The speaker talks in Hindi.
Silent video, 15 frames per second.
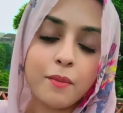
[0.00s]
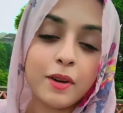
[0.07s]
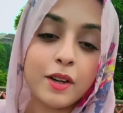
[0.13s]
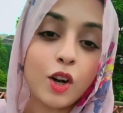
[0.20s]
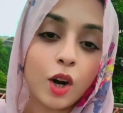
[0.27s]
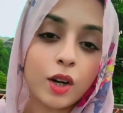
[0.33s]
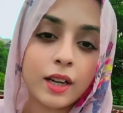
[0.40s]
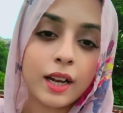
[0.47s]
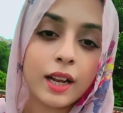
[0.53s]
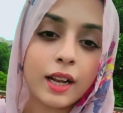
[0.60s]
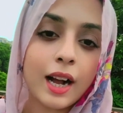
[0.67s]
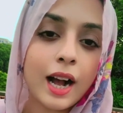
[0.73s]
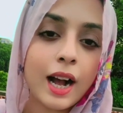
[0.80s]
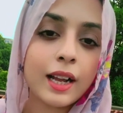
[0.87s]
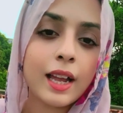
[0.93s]
फिर डॉक्टर ने
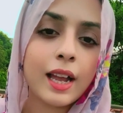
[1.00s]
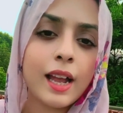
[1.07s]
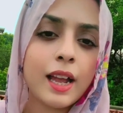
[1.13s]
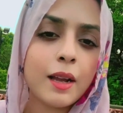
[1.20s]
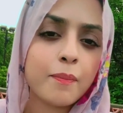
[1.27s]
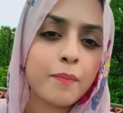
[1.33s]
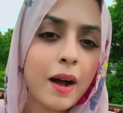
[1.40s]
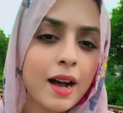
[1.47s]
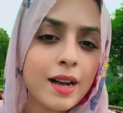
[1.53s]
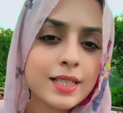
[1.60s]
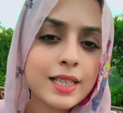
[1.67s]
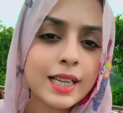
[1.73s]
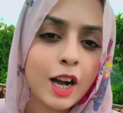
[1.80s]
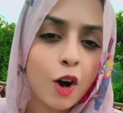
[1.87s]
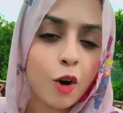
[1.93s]
कहा कि एक पास
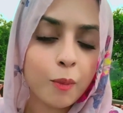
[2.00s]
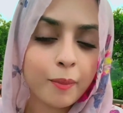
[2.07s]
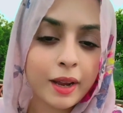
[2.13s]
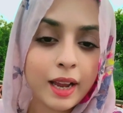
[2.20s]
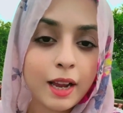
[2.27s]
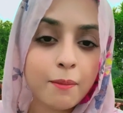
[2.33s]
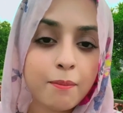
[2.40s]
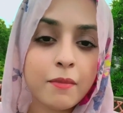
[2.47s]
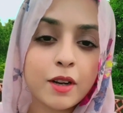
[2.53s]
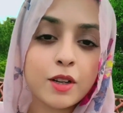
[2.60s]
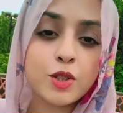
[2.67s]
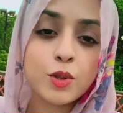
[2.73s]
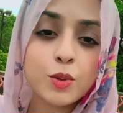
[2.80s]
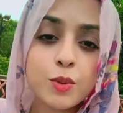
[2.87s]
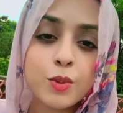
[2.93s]
ही गांव में एक
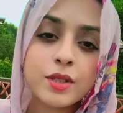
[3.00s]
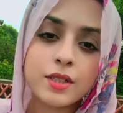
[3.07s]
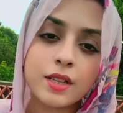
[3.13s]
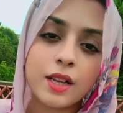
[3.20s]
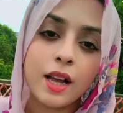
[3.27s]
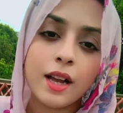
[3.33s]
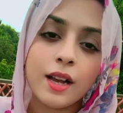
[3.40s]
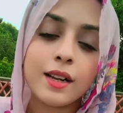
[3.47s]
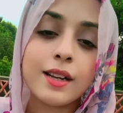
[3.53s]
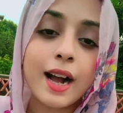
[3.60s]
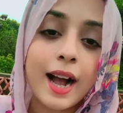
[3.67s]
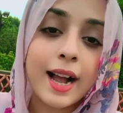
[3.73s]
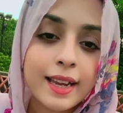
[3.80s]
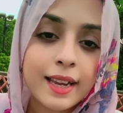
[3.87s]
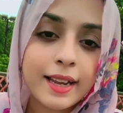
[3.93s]
मखसूस
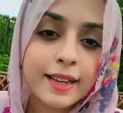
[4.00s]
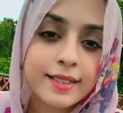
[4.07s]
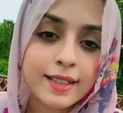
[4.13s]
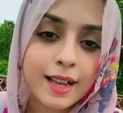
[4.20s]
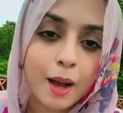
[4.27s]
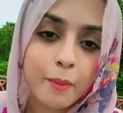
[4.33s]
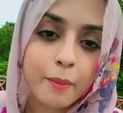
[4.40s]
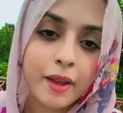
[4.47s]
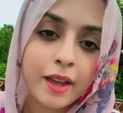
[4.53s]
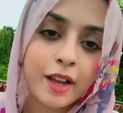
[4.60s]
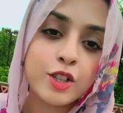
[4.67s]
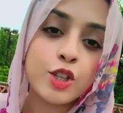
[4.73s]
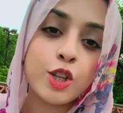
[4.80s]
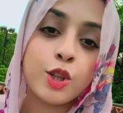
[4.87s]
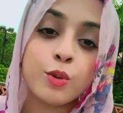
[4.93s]
गाय की इकसाम है
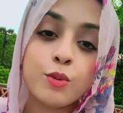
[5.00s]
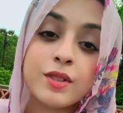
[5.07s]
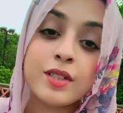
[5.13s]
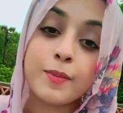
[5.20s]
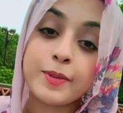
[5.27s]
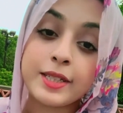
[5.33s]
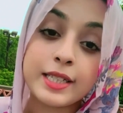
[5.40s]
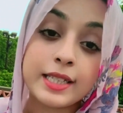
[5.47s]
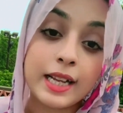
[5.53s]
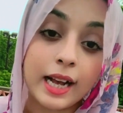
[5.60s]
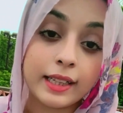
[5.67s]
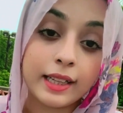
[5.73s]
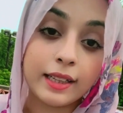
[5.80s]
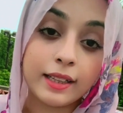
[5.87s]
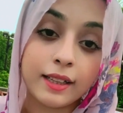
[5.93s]
जो दूध सबसे
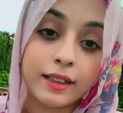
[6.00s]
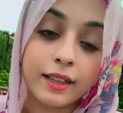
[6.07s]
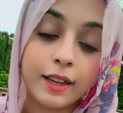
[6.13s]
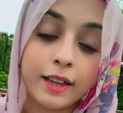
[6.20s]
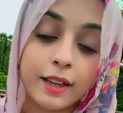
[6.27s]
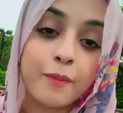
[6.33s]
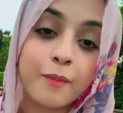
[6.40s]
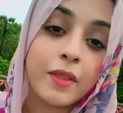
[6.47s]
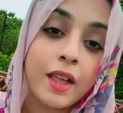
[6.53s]
ज़्यादा देती है